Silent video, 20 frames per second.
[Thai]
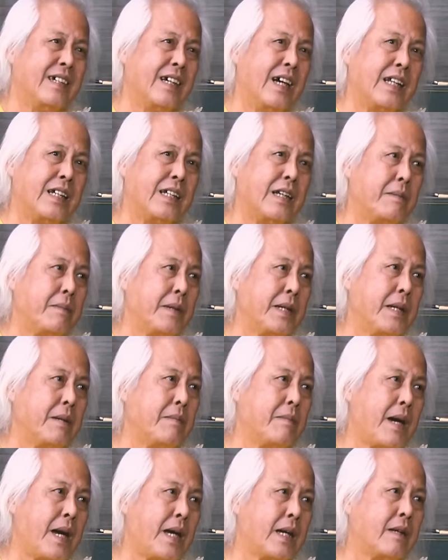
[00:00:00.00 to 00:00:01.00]
เงินก็ไม่ได้
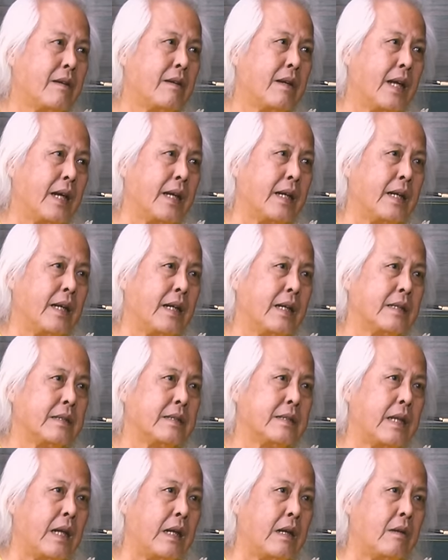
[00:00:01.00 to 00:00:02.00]
มากเท่าไหร่นะ
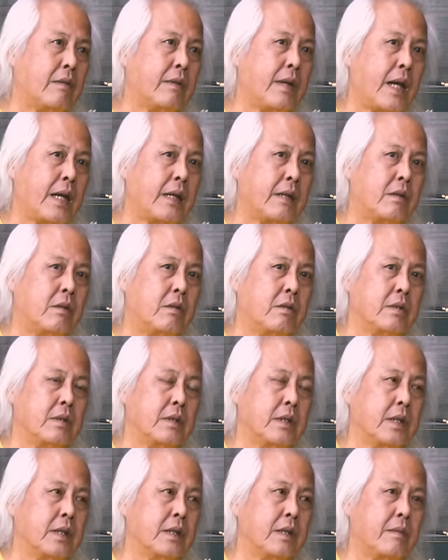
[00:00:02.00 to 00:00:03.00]
แต่เราได้คน
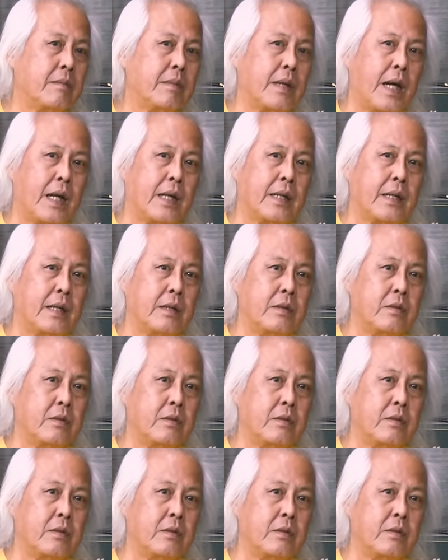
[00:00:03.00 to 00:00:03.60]
ที่ทำงานใน